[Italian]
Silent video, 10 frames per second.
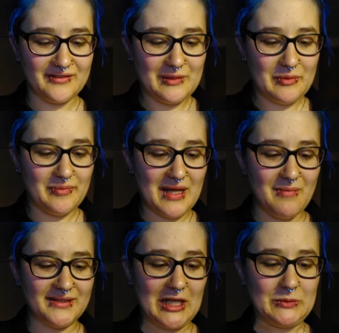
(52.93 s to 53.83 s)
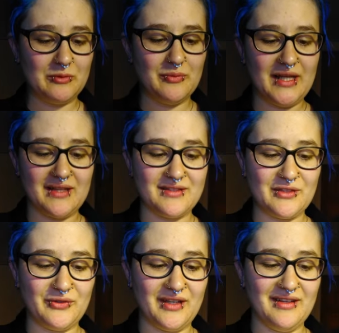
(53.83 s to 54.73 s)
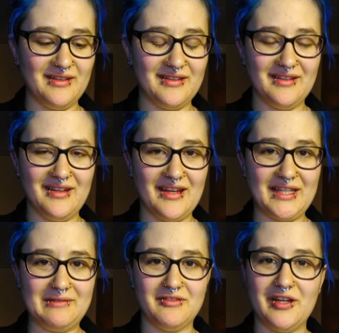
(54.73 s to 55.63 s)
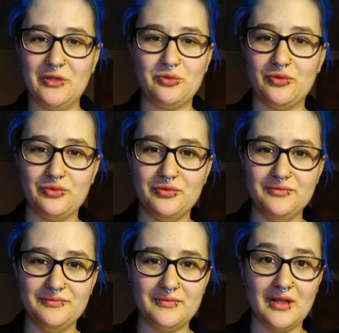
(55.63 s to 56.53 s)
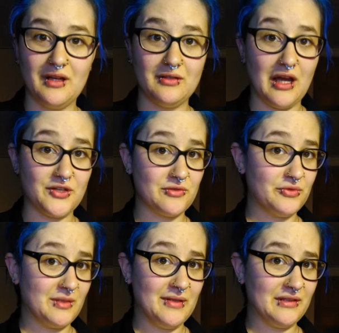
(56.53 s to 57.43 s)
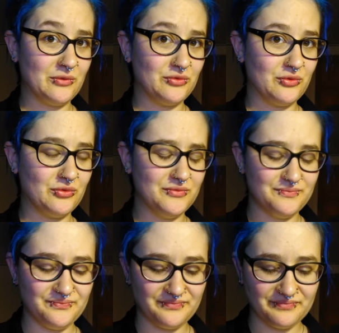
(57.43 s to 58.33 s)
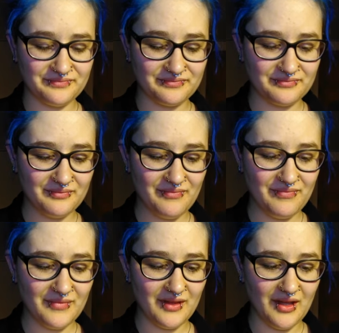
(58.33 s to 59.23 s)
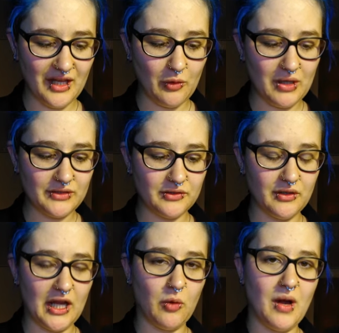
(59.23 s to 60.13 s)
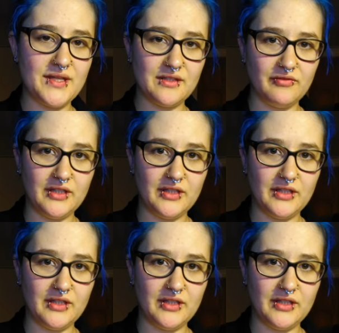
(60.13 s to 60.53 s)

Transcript: Il problema dell'autopubblicazione è che devi fare tutto tu, assolutamente tutto tu, e quando è quasi